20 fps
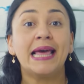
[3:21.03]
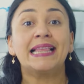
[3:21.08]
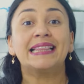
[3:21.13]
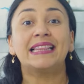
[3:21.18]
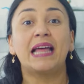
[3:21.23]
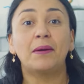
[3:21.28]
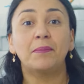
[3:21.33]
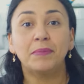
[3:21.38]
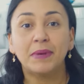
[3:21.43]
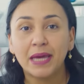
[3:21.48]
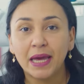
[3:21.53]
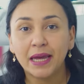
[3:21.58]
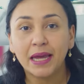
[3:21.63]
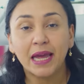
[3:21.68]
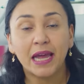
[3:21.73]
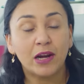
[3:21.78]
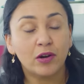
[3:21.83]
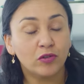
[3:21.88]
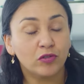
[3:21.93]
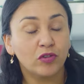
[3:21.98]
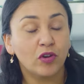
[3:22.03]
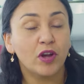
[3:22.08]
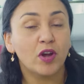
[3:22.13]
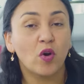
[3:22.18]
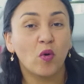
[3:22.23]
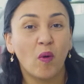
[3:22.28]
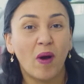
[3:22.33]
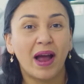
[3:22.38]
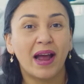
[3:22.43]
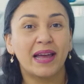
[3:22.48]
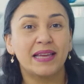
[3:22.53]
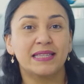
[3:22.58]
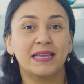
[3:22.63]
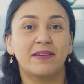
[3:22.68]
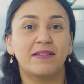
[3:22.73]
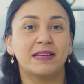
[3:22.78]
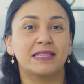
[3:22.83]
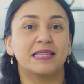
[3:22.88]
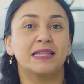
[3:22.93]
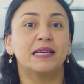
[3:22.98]
También el uso de enjuagues
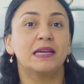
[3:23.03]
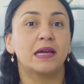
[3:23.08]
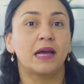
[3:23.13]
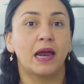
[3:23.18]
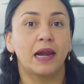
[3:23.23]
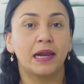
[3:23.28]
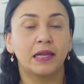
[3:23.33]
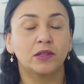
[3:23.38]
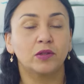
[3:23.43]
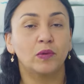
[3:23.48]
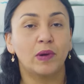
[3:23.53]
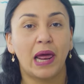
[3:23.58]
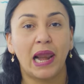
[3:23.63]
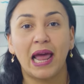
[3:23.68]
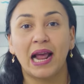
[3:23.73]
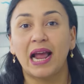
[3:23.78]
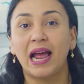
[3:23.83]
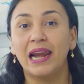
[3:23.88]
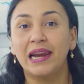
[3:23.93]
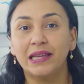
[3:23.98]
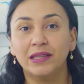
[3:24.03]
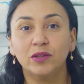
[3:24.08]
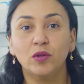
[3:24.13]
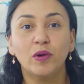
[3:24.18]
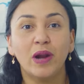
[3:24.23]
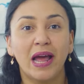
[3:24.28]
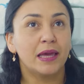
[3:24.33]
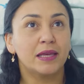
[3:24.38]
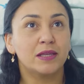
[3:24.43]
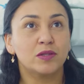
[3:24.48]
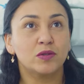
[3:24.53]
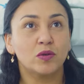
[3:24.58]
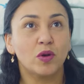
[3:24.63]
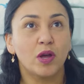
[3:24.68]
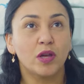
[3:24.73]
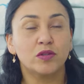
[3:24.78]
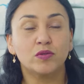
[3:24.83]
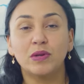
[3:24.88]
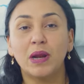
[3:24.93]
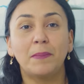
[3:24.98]
a base de caléndula. La caléndula
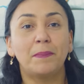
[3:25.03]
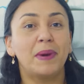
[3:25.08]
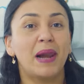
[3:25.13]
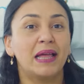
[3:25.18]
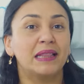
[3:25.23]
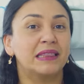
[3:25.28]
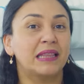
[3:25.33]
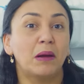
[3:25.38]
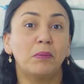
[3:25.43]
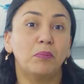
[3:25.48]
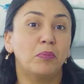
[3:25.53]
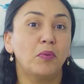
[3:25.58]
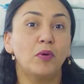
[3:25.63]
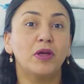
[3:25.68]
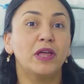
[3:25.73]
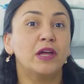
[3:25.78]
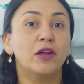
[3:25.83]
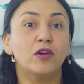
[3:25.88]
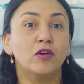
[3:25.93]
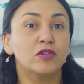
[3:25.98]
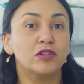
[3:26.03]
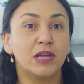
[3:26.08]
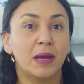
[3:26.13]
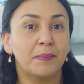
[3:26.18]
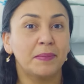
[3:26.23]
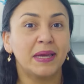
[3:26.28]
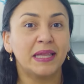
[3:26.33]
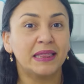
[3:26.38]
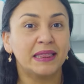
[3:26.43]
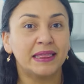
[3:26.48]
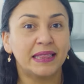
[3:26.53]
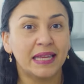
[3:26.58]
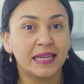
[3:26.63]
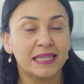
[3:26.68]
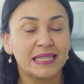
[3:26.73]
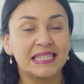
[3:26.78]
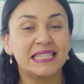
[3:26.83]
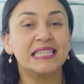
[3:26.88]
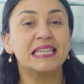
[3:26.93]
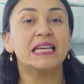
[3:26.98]
es, una planta
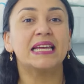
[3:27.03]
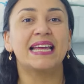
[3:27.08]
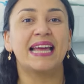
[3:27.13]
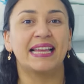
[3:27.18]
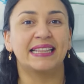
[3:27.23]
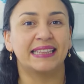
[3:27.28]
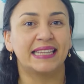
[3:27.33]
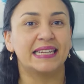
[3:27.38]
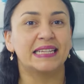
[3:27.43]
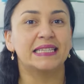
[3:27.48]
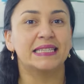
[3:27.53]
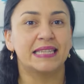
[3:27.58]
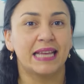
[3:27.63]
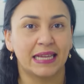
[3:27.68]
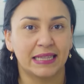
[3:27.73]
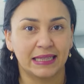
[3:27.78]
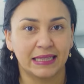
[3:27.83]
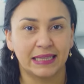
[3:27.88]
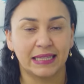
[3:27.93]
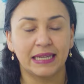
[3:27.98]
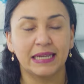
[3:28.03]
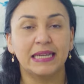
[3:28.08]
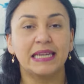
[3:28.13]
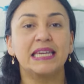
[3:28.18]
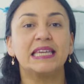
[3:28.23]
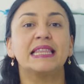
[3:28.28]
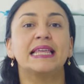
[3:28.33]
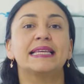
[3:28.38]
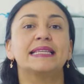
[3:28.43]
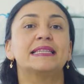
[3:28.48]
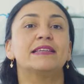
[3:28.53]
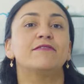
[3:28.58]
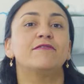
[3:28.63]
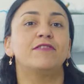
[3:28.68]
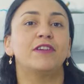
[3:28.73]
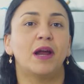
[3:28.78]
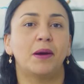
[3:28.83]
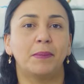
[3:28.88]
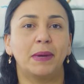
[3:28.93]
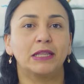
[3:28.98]
poderosamente cicatrizante y
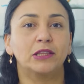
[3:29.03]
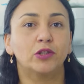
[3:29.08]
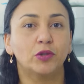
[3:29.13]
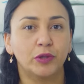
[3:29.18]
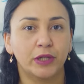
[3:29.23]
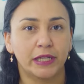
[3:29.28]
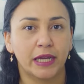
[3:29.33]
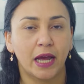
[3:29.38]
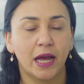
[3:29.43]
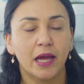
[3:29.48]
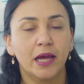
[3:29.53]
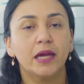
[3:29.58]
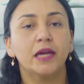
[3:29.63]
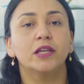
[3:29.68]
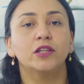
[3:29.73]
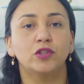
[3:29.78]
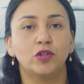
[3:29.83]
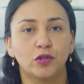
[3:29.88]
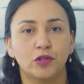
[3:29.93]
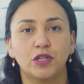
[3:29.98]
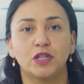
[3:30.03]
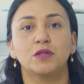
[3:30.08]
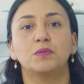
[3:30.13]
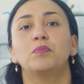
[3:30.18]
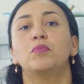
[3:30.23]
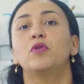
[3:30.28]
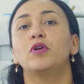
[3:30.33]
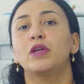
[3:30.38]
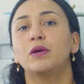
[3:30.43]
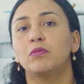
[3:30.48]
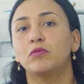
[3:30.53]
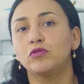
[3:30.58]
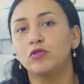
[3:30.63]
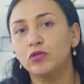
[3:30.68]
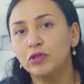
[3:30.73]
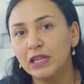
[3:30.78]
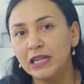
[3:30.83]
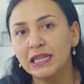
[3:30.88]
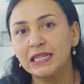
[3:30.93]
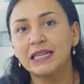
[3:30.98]
desinflamatoria. Entonces podemos
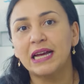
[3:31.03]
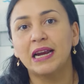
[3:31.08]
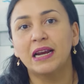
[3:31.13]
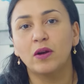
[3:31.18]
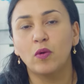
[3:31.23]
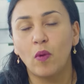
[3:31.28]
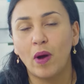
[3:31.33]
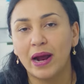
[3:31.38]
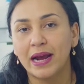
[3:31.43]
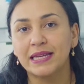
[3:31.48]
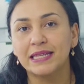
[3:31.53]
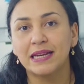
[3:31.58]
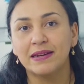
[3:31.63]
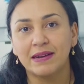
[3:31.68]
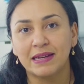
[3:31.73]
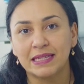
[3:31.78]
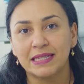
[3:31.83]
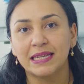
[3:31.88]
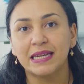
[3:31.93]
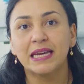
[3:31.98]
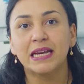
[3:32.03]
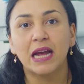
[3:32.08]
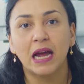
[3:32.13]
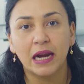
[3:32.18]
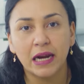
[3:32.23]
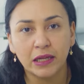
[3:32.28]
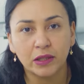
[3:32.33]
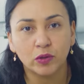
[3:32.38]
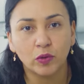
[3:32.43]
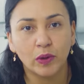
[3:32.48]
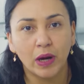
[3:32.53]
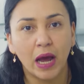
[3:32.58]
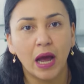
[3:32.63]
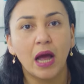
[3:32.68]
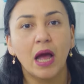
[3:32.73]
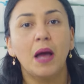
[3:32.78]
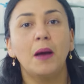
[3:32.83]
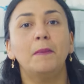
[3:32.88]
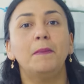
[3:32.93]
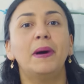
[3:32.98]
utilizar enjuagues a base de caléndula
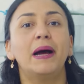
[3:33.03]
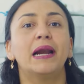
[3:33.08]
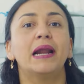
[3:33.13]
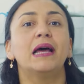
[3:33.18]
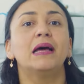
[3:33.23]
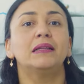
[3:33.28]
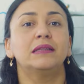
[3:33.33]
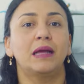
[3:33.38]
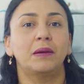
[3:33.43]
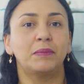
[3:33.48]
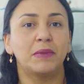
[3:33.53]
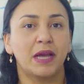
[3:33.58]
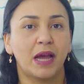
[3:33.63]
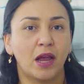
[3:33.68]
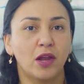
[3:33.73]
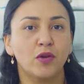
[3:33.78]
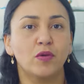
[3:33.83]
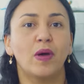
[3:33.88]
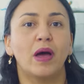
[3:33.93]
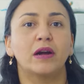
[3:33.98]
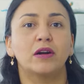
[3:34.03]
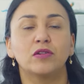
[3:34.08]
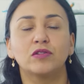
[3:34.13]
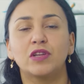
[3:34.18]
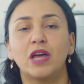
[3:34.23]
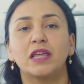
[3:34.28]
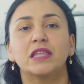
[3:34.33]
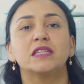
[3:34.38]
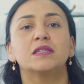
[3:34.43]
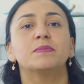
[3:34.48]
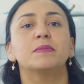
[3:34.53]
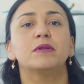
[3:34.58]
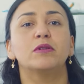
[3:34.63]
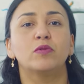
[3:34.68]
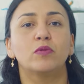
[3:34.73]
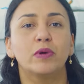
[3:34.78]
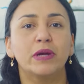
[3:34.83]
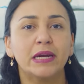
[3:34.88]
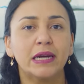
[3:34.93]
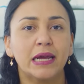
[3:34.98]
para también ayudarnos a
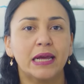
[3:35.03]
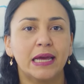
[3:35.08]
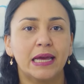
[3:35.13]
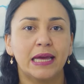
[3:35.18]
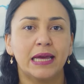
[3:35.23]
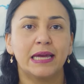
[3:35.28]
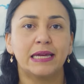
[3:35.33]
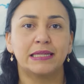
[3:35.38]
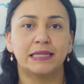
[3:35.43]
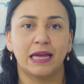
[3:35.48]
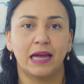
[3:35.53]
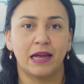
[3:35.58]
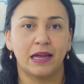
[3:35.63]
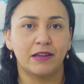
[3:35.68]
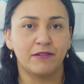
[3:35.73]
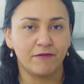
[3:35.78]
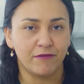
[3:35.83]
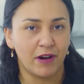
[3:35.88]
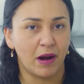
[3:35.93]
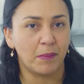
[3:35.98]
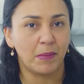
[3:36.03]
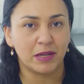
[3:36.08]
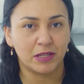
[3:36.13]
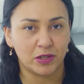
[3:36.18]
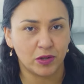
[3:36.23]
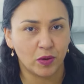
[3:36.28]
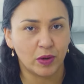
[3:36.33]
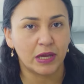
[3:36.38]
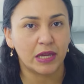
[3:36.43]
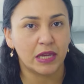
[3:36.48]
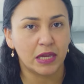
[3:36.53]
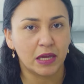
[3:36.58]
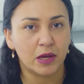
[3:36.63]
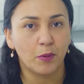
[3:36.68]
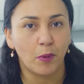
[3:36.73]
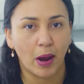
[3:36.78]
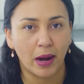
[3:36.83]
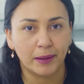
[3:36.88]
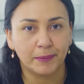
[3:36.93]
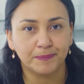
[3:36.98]
disminuir esa inflamación
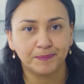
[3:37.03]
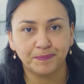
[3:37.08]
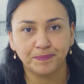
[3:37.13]
gingival.